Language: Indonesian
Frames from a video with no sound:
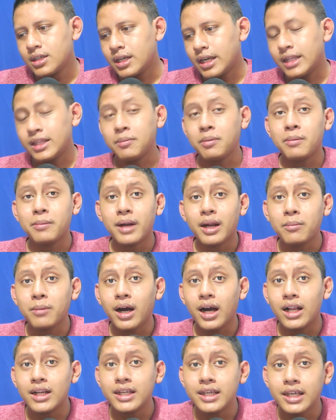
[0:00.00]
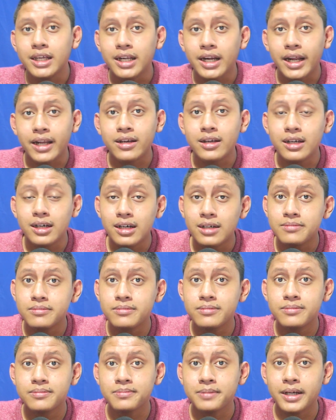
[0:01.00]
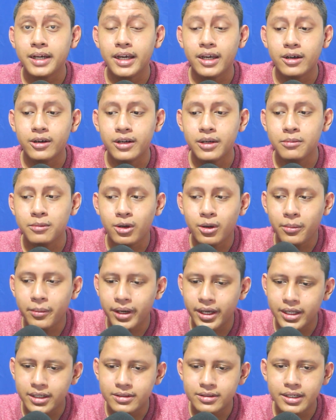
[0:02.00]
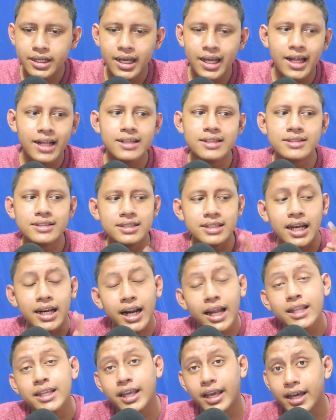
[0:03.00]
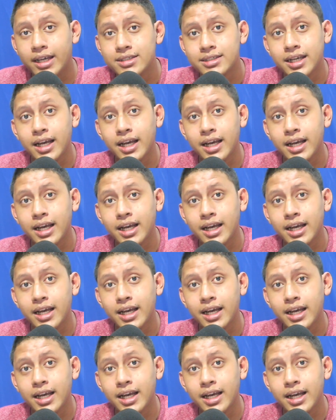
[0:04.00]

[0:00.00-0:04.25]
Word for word: nanti pemenang bakal dikirim random pakai random comment dan caranya,